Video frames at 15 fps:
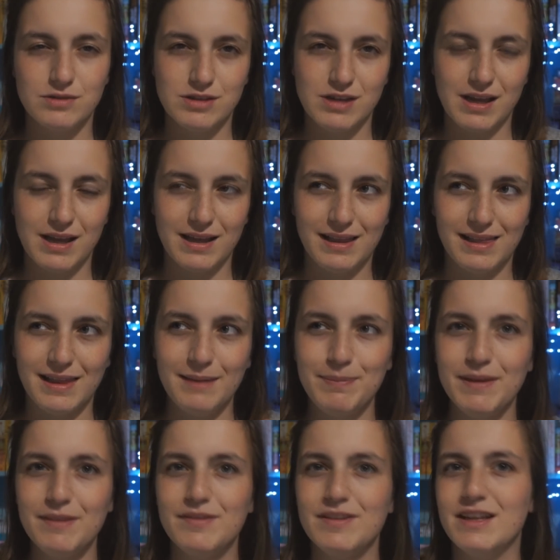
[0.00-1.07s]
że
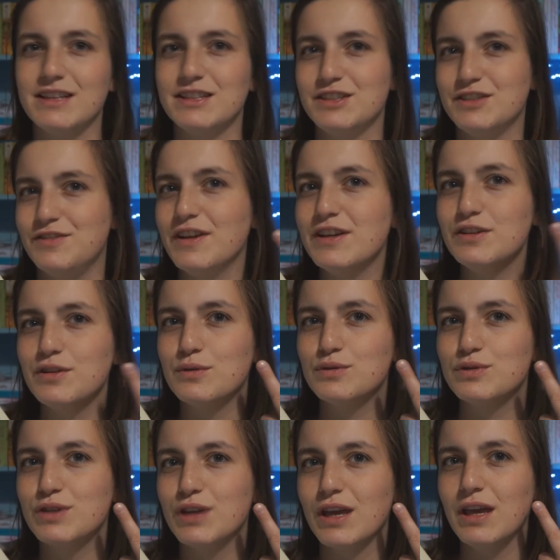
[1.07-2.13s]
lepiej wydać dwie
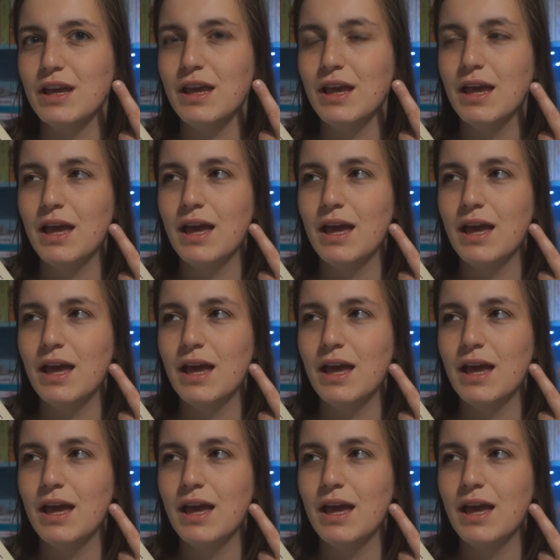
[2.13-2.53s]
książki,